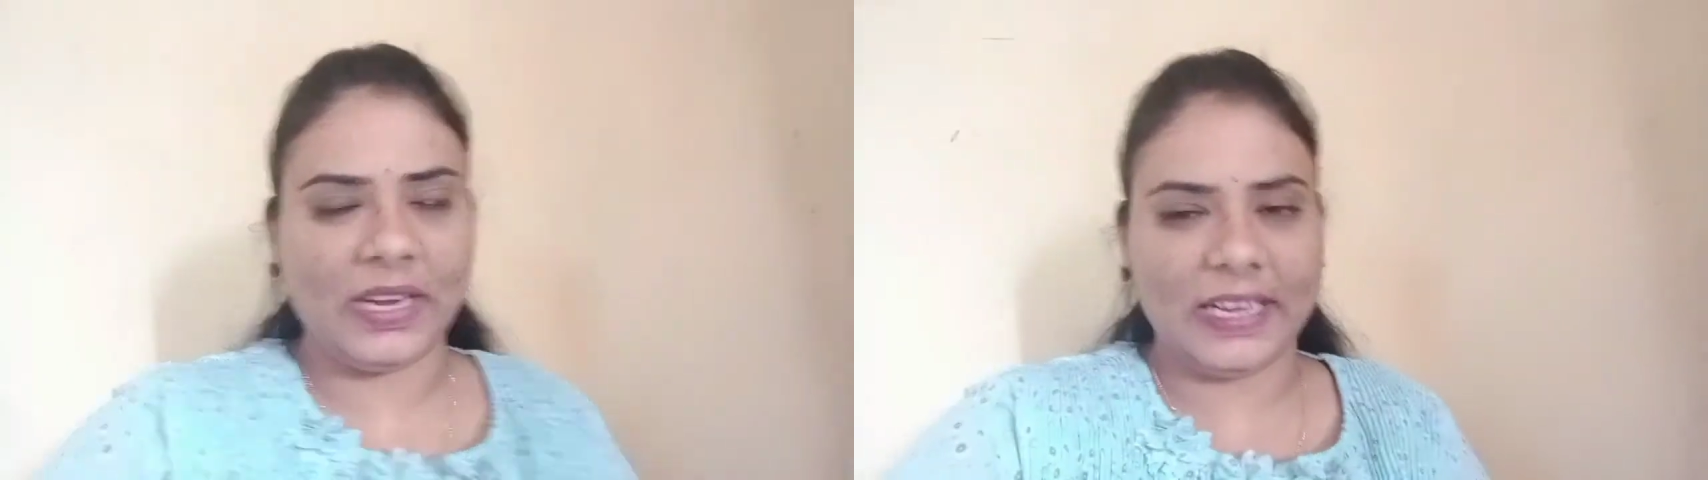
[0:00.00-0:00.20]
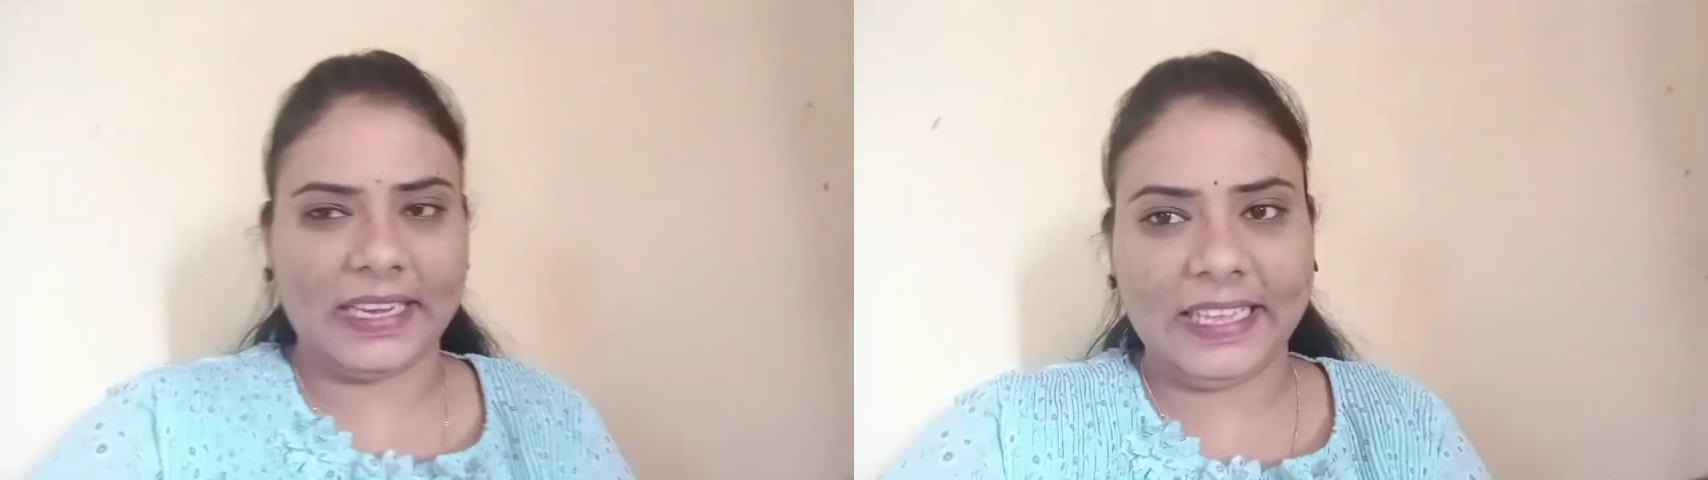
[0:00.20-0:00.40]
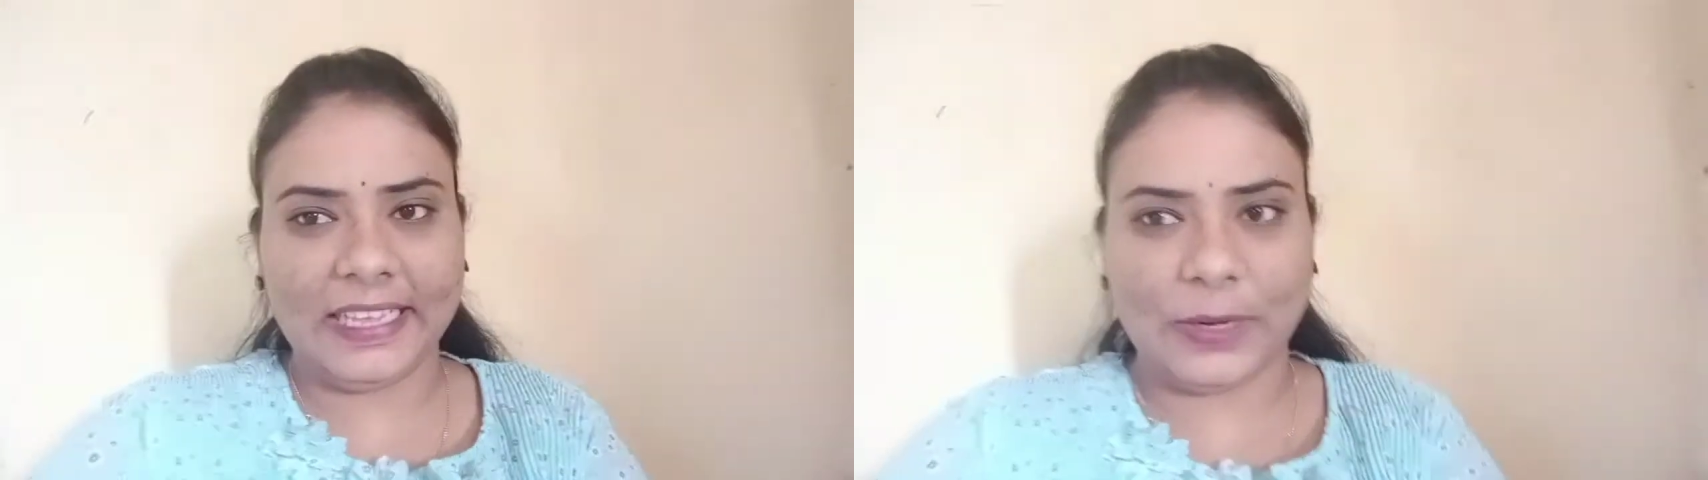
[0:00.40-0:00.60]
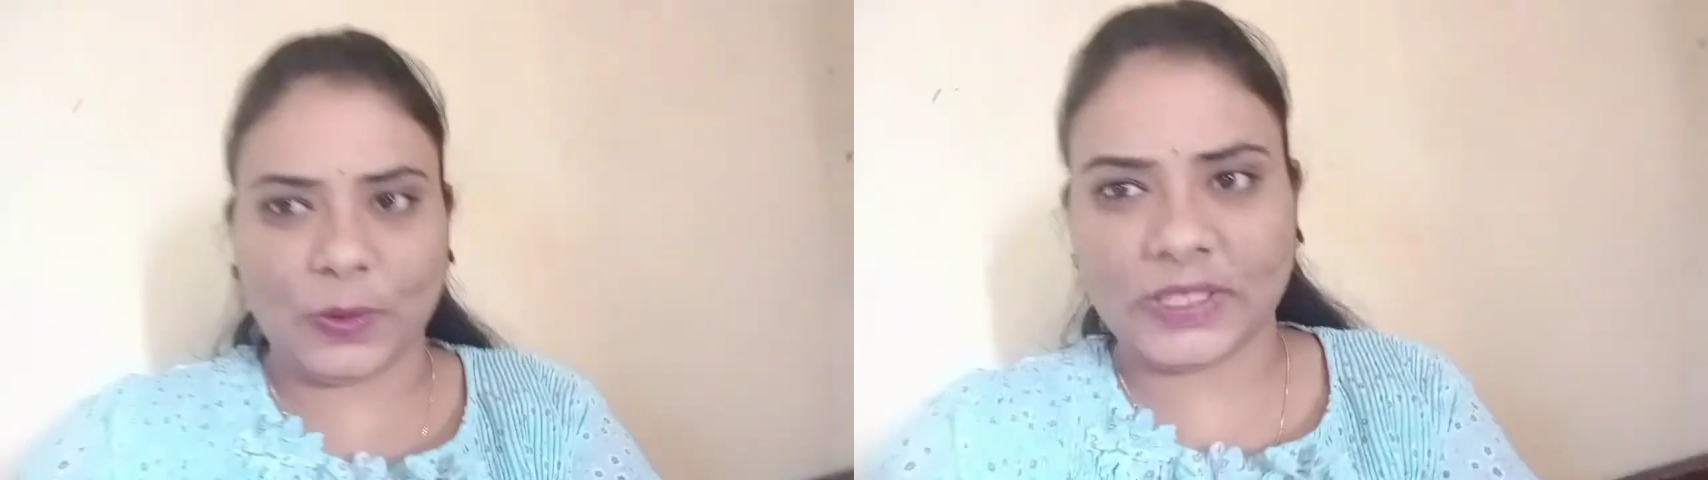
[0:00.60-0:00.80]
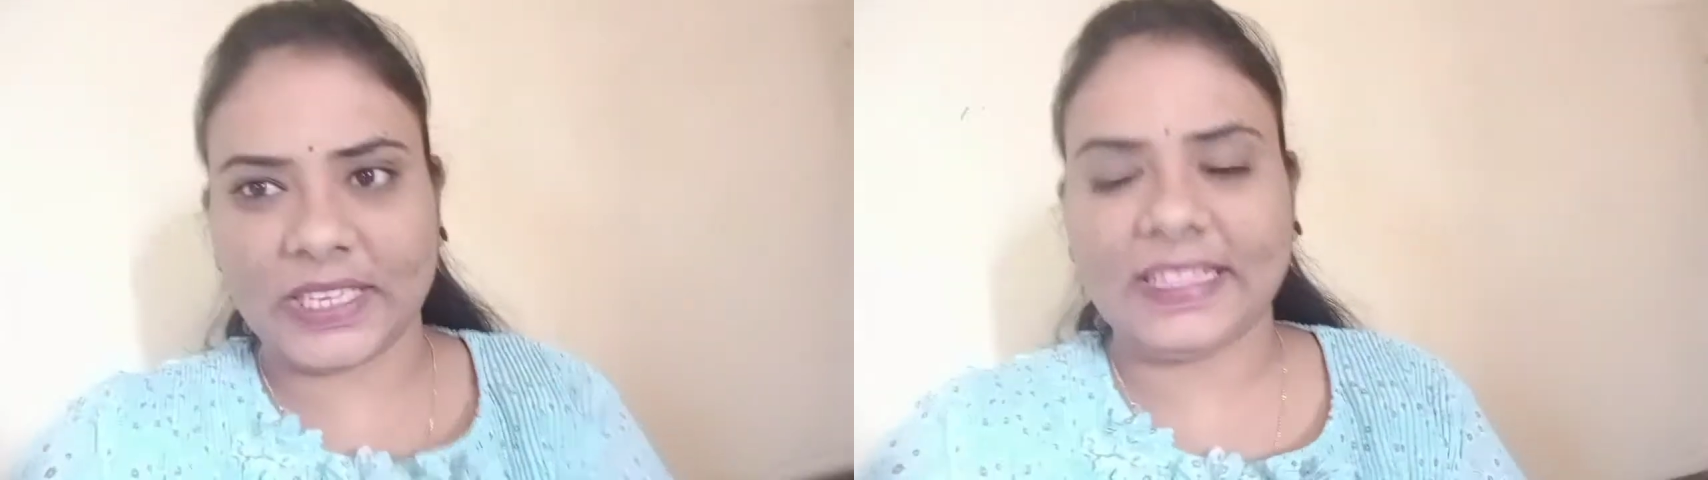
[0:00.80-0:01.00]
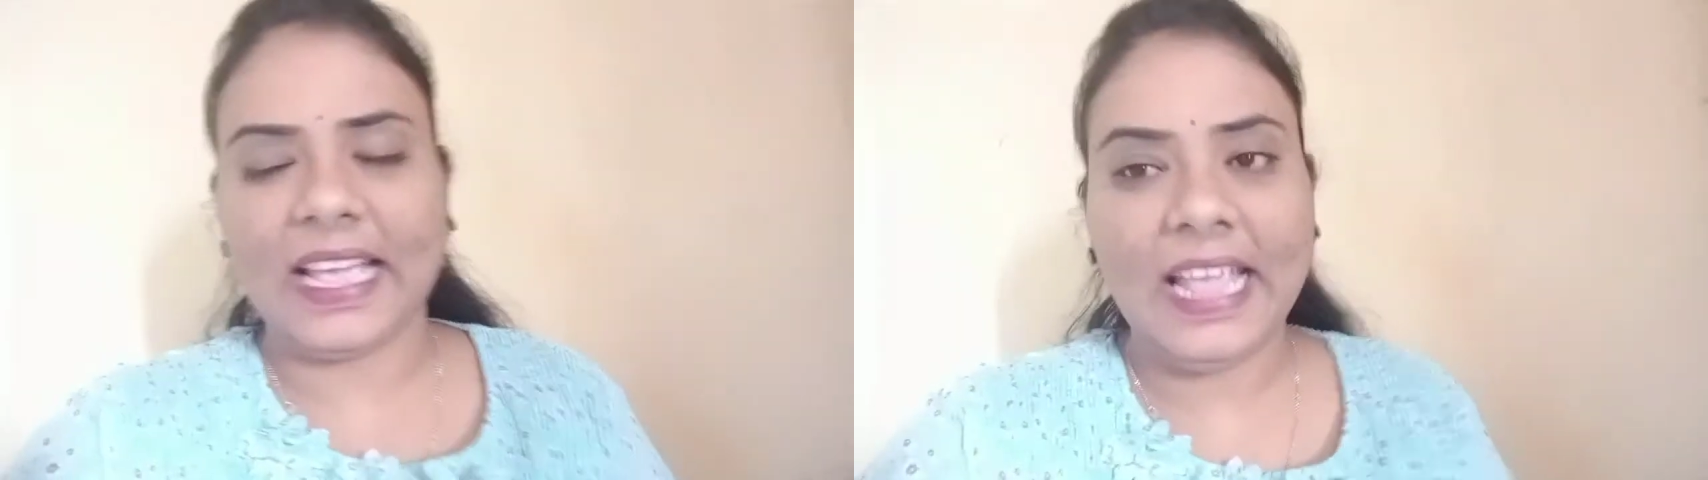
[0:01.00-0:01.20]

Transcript: ఉండండి ఈరోజు అయితే